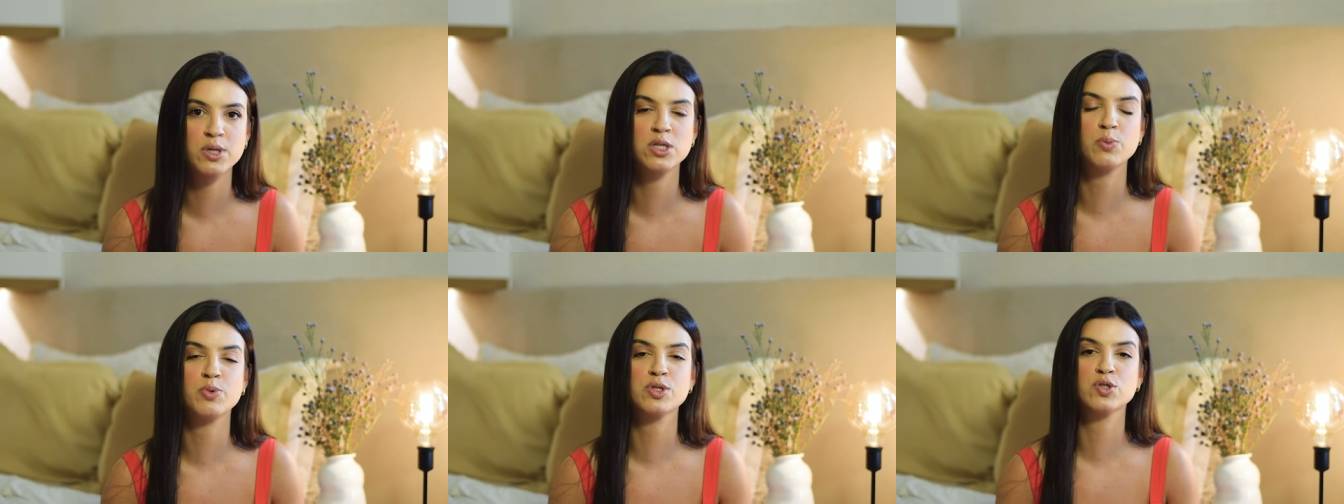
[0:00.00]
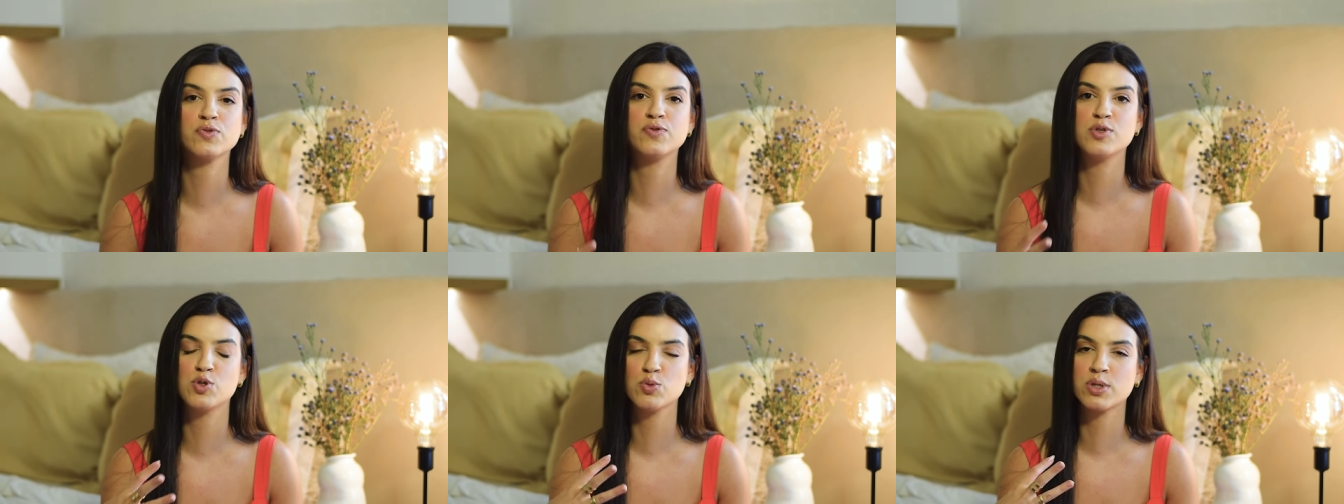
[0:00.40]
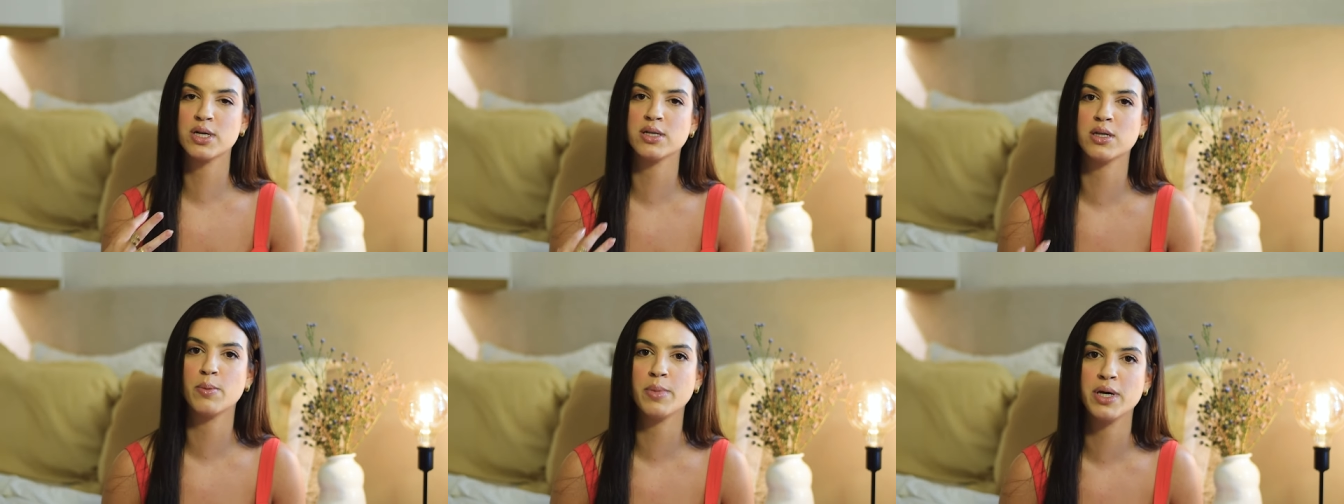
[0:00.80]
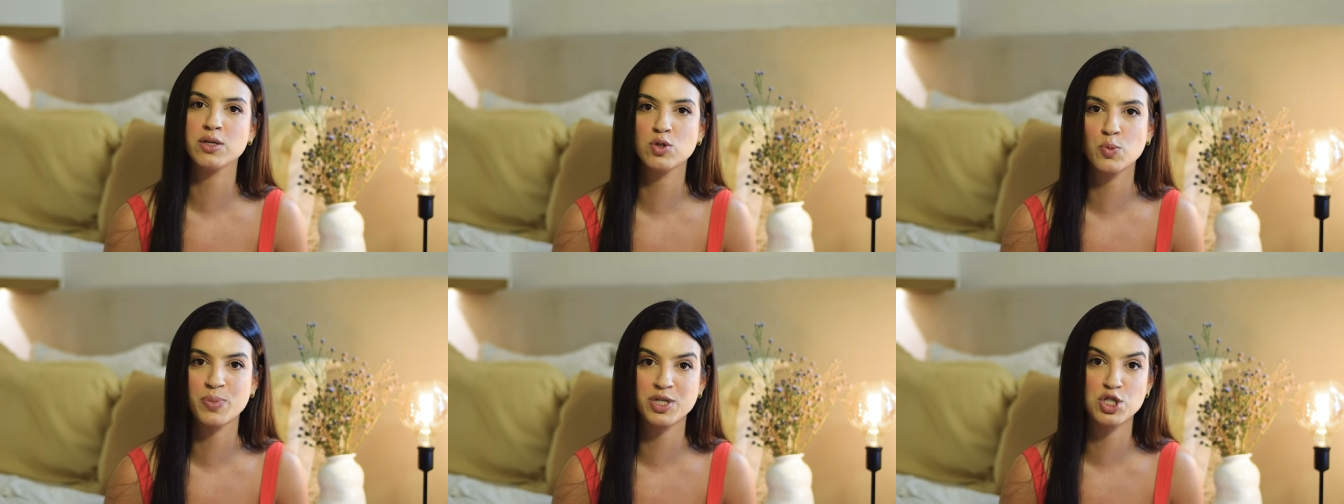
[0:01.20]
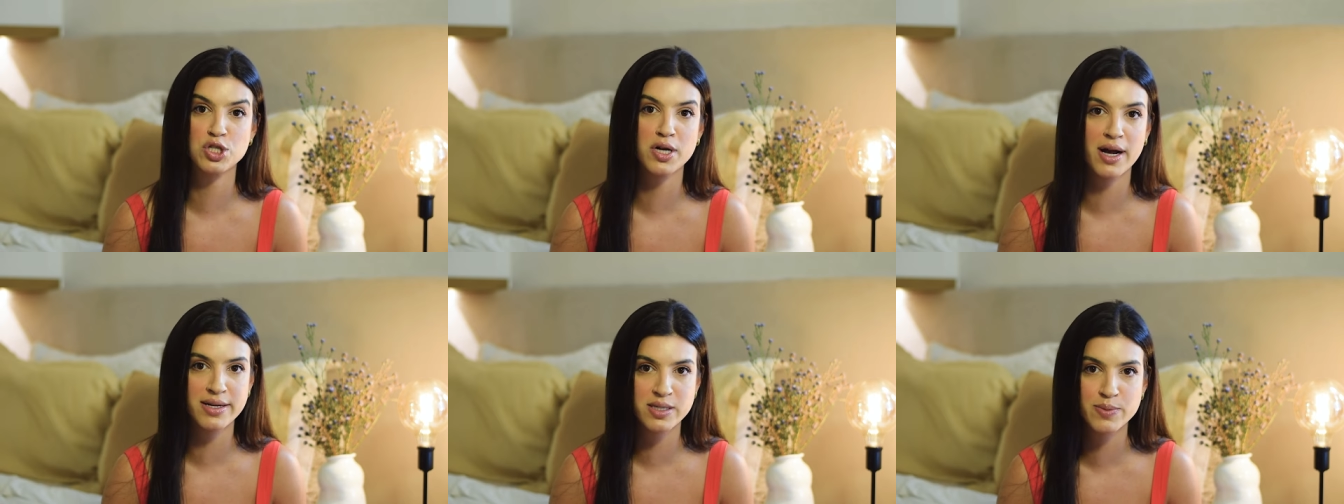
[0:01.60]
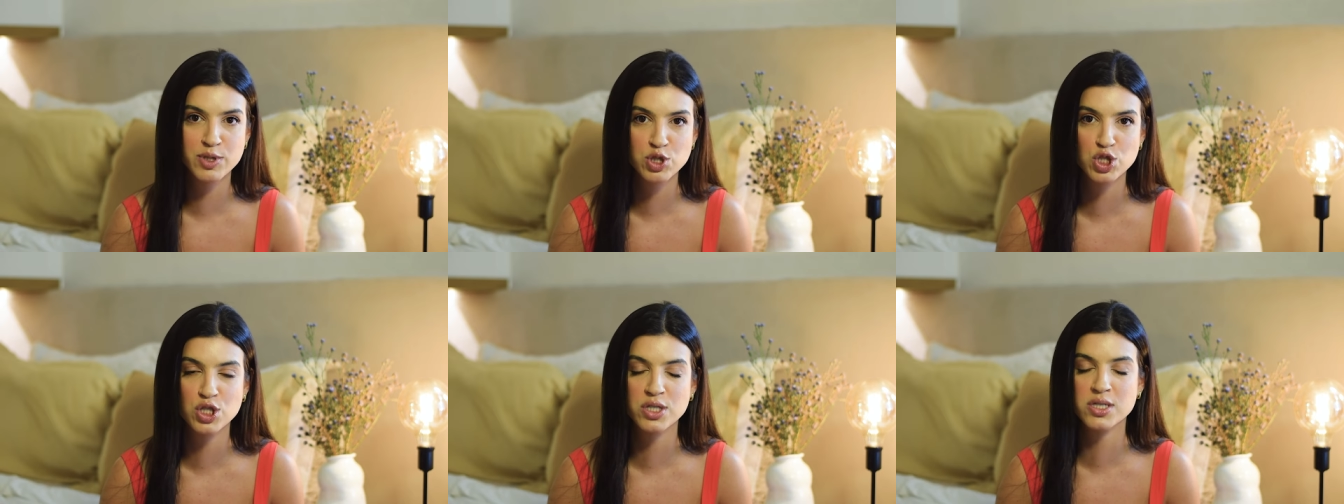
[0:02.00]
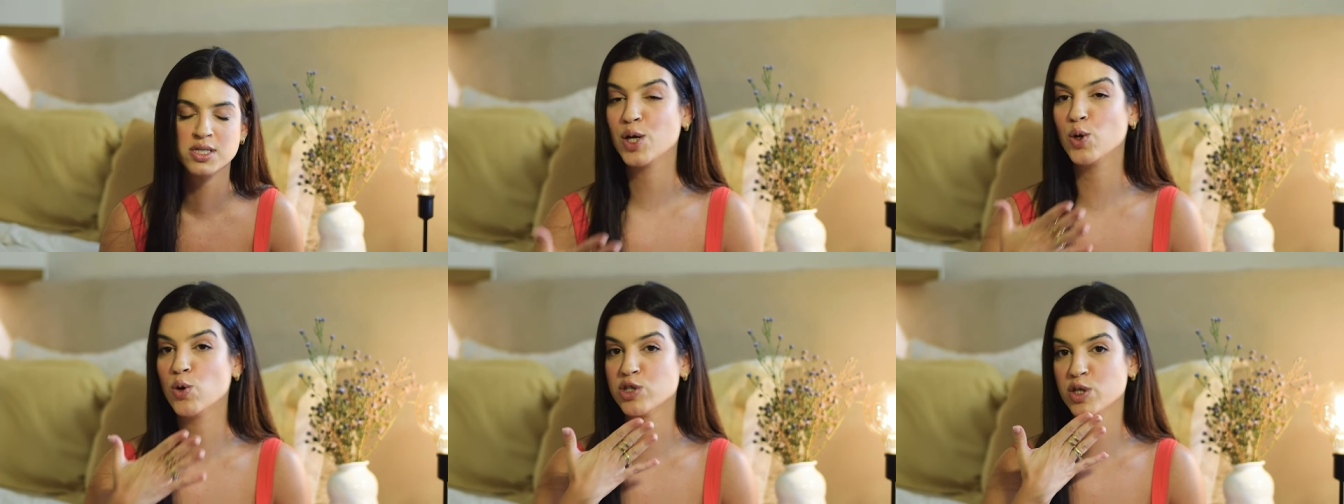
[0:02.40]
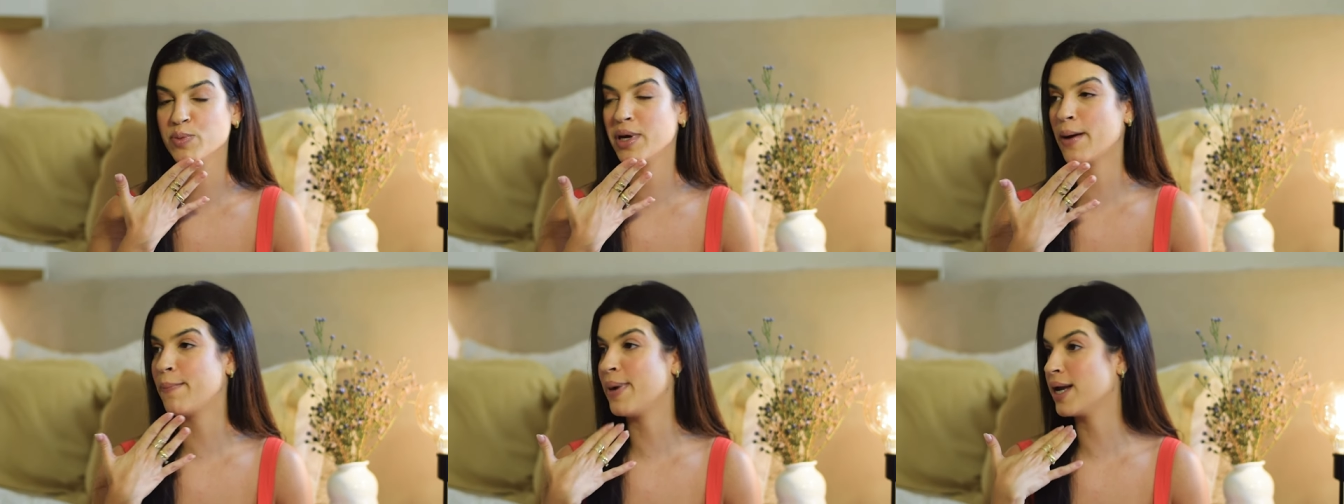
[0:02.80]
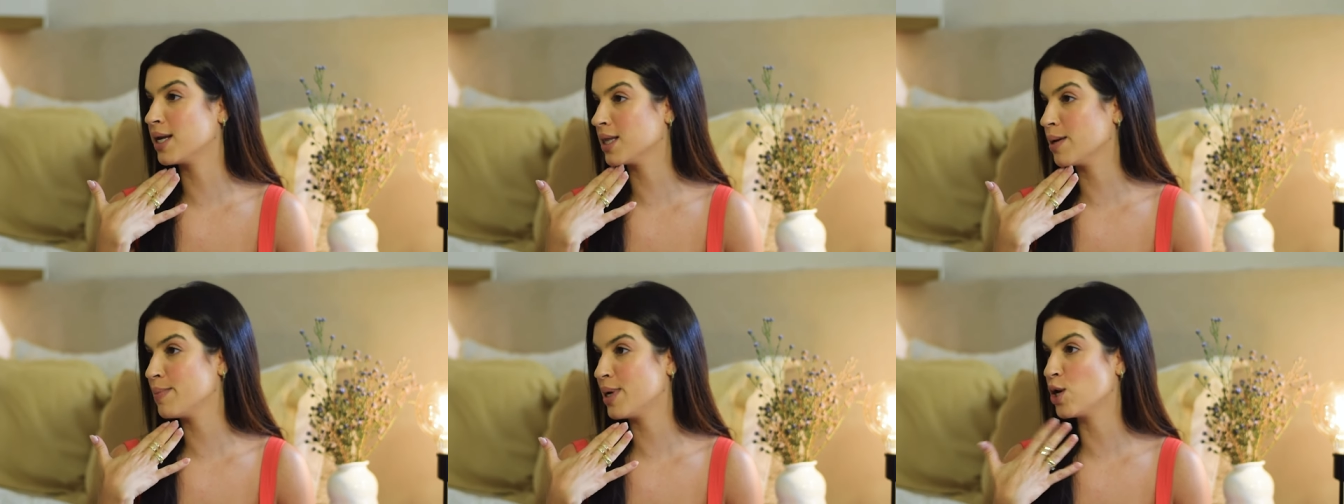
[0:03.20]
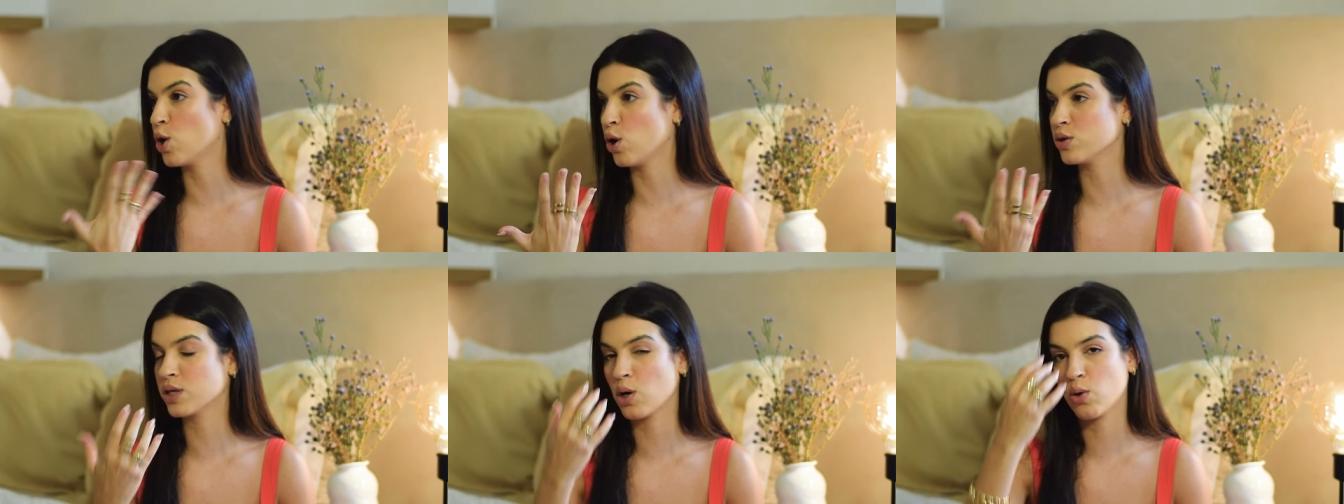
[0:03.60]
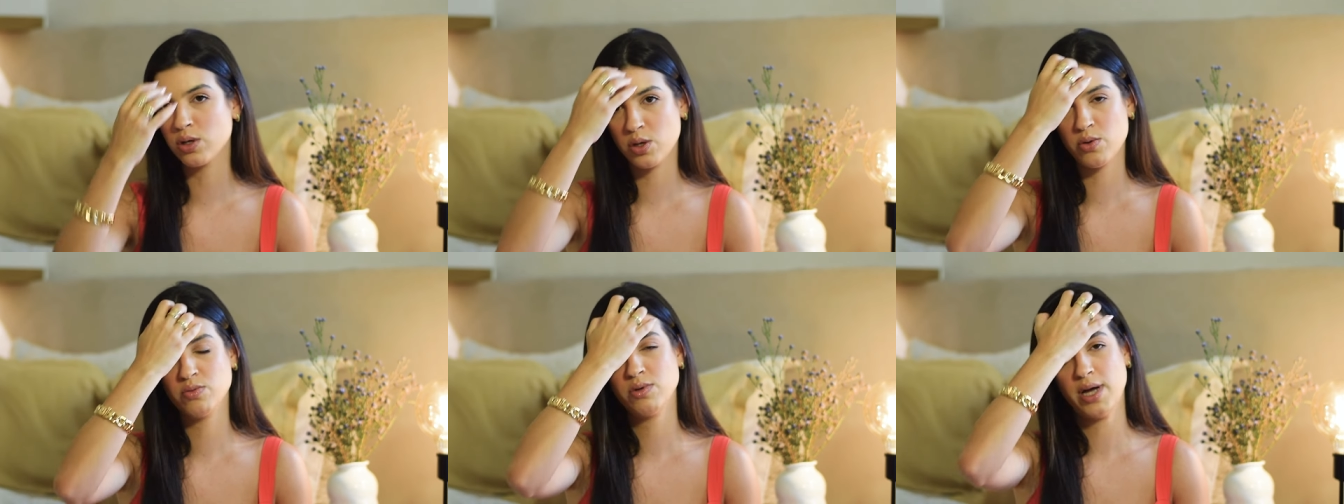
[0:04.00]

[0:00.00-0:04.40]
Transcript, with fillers: depois eu fiz um tratamento para tirar as manchinhas e hoje a minha pele ela é melhor do que quando eu,